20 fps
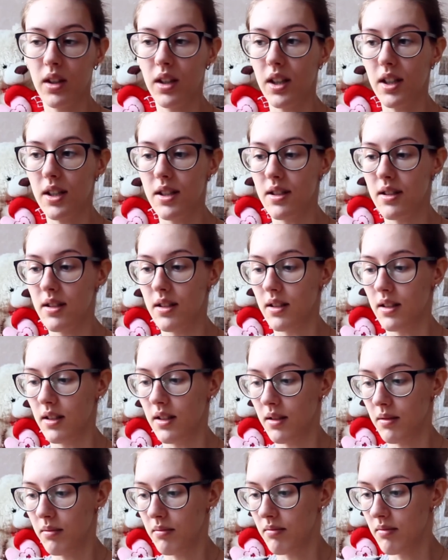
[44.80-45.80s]
из
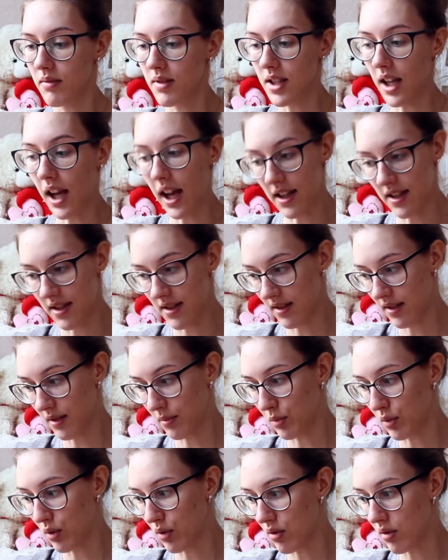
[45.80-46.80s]
э,
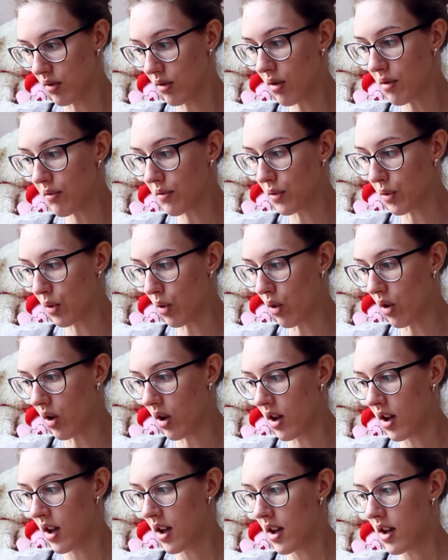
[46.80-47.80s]
сказанных мною слов,
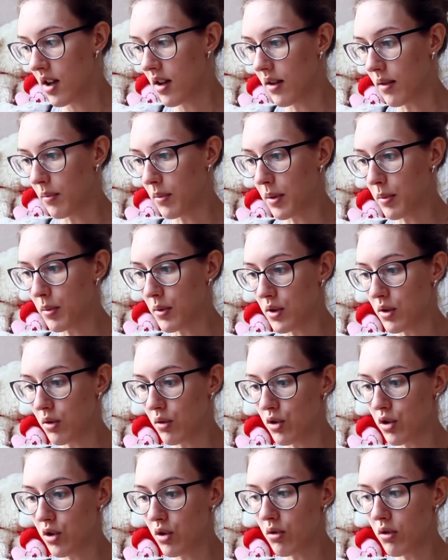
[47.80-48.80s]
но мне просто
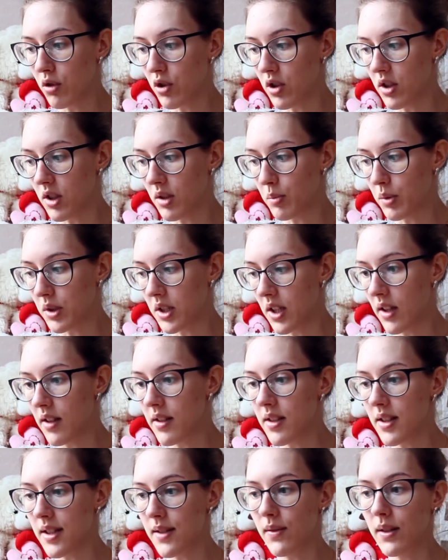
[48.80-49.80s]
очень хочется
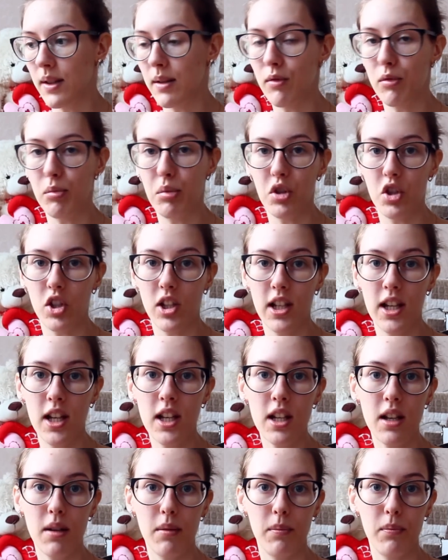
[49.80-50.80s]
поделиться своим
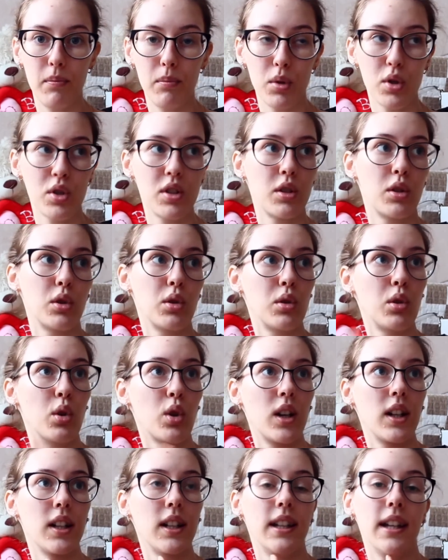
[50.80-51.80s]
впечатлением, просто то,
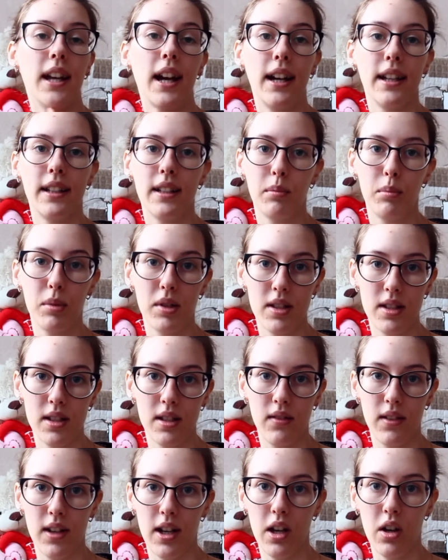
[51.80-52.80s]
как я это
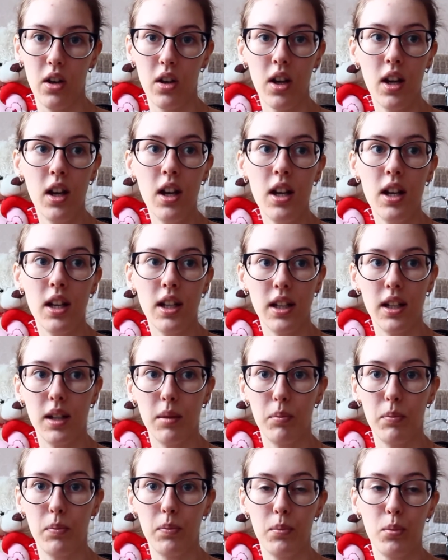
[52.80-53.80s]
представляю.
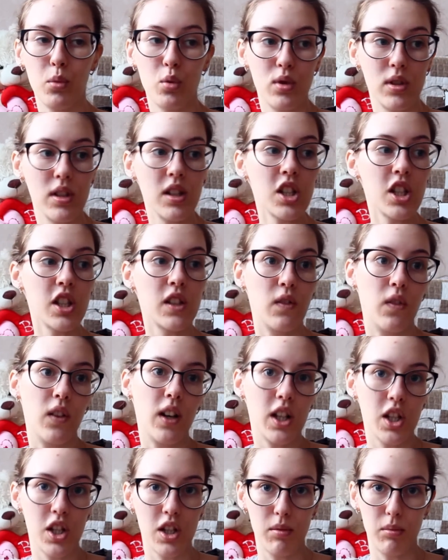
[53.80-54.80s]
И услышать
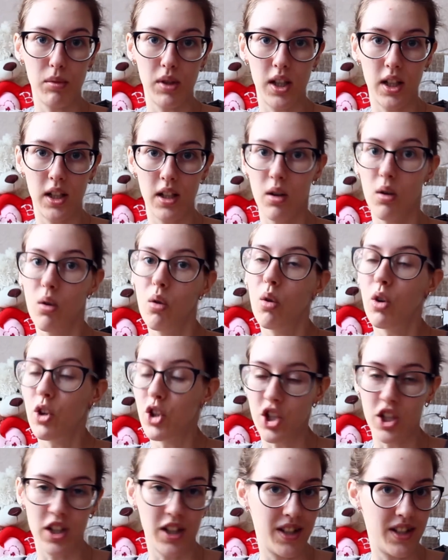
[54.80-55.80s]
ваше мнение.
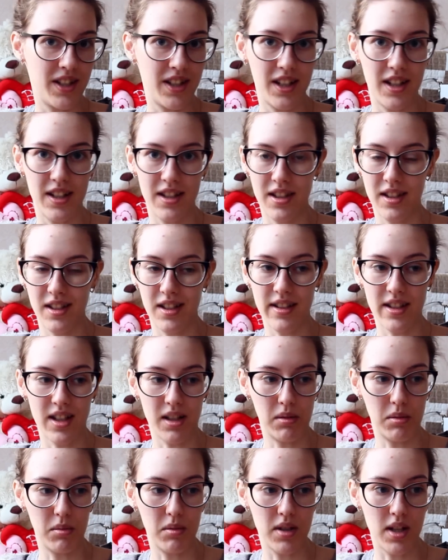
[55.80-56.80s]
Очень интересно на
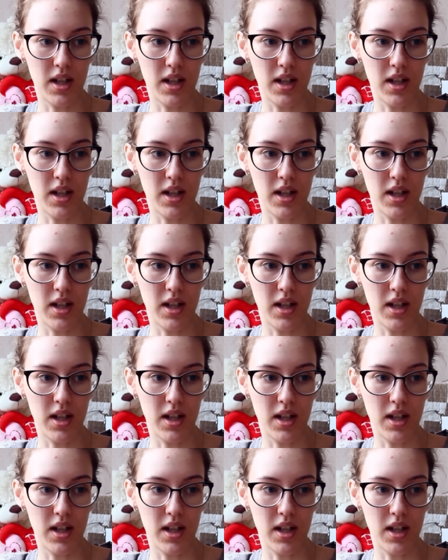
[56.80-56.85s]
самом